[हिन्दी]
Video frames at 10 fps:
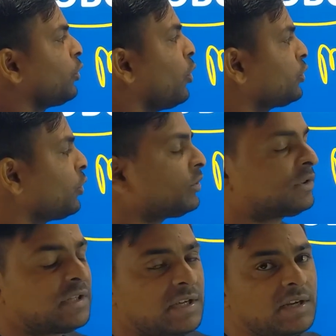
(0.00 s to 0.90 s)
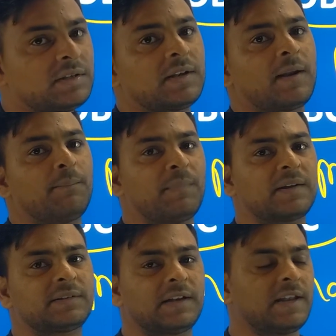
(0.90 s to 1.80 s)
230
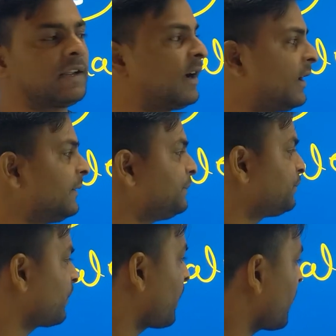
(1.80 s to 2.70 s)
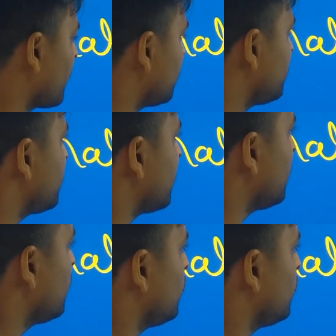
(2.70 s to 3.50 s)
नंबर से लेकर ठीक है